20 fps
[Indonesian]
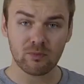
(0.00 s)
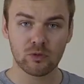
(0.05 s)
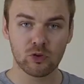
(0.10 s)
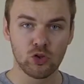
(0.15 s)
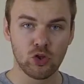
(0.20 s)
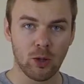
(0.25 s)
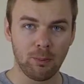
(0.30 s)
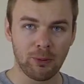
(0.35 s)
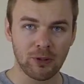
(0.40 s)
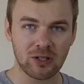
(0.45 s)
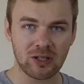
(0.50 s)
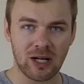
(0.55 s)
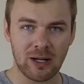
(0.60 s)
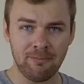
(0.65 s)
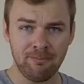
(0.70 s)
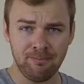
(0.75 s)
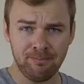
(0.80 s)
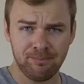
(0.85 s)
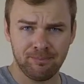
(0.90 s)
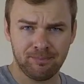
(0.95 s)
20
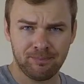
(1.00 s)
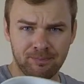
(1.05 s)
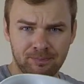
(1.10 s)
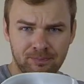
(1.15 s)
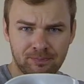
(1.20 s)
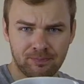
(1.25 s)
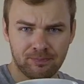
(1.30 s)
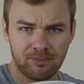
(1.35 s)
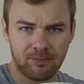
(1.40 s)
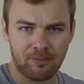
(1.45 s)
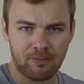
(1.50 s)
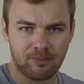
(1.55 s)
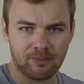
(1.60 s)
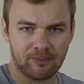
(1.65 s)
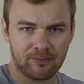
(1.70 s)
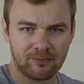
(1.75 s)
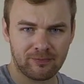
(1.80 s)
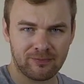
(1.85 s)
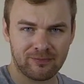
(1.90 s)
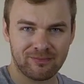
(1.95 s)
gram.
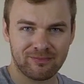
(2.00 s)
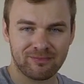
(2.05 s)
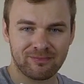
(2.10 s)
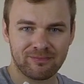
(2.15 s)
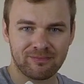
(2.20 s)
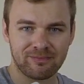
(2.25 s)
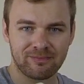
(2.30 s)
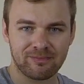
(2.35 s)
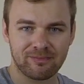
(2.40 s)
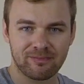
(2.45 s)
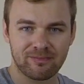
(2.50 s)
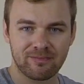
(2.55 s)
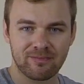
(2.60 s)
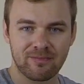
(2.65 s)
Hmm.